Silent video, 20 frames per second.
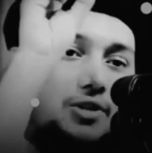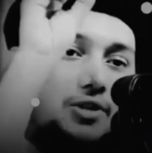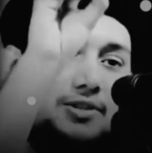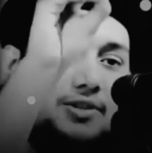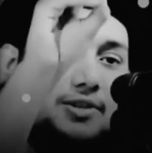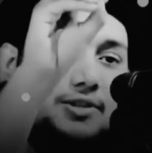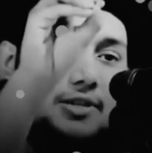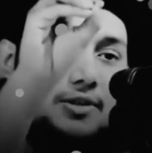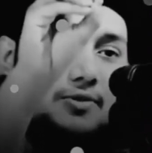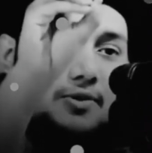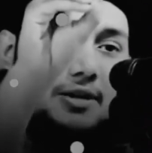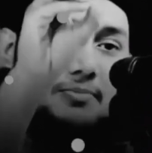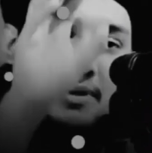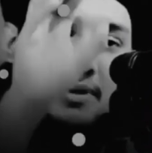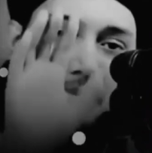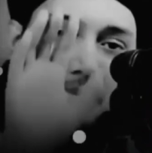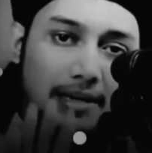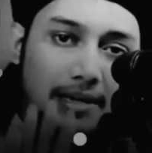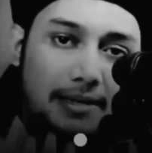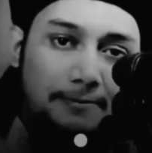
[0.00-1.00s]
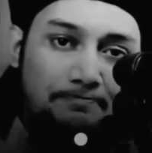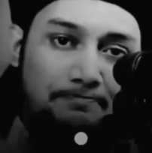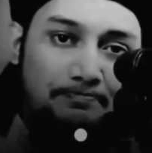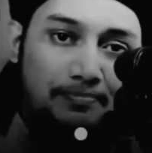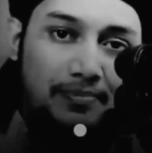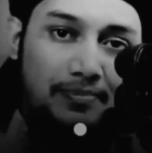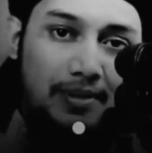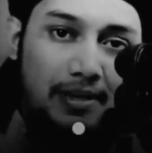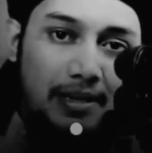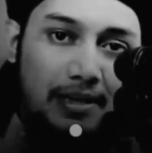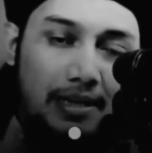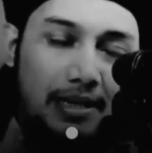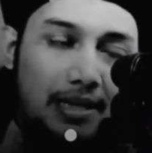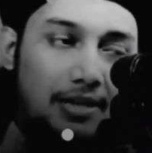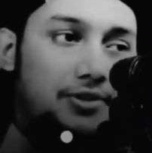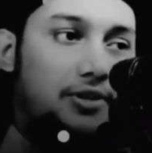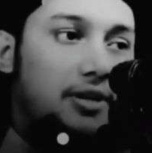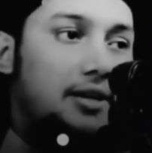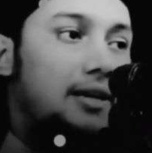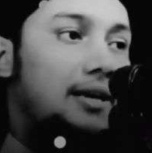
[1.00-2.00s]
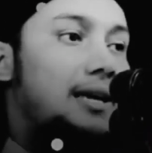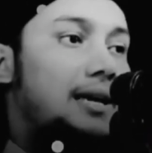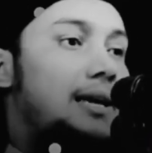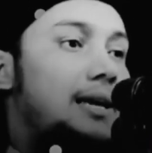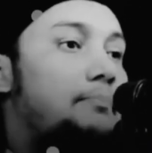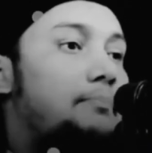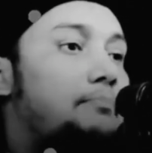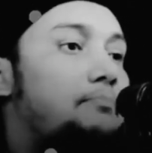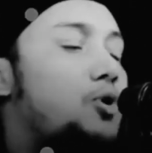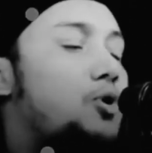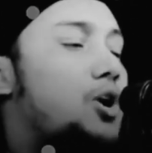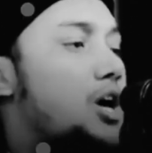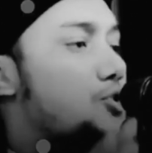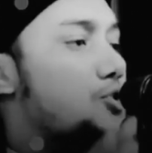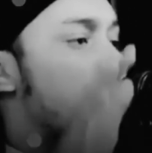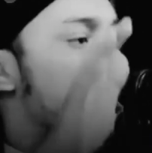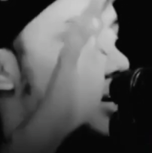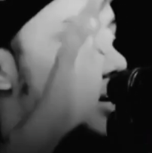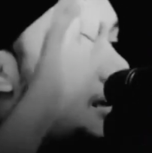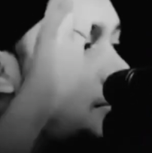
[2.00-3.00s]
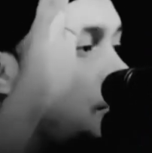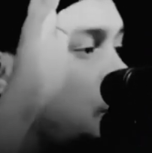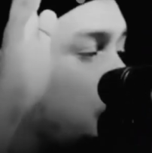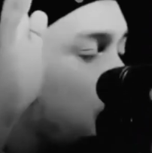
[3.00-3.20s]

খোঁজার চেষ্টা করেন পারবেন ইনশাআল্লাহ পড়াশোনায়